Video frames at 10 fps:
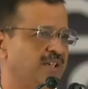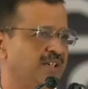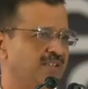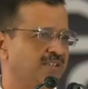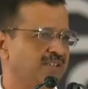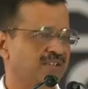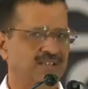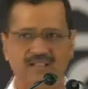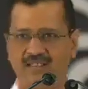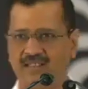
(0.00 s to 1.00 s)

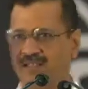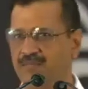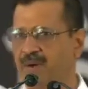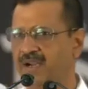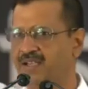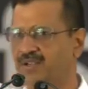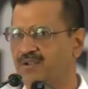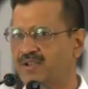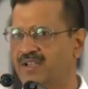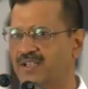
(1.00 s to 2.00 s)
हैं लेकिन इन पार्टियों
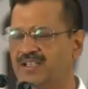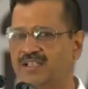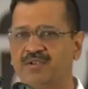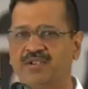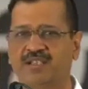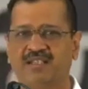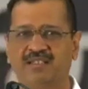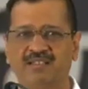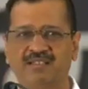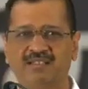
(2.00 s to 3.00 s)
और इन नेताओं के
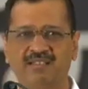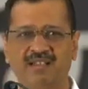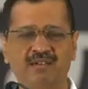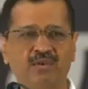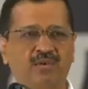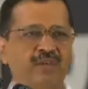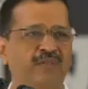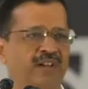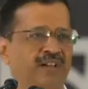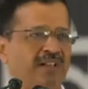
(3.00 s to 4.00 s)
इनको कोई
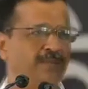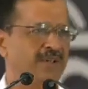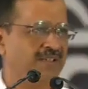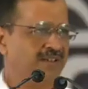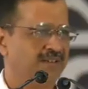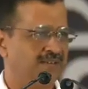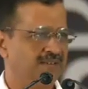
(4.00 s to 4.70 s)
फर्क नहीं पड़ता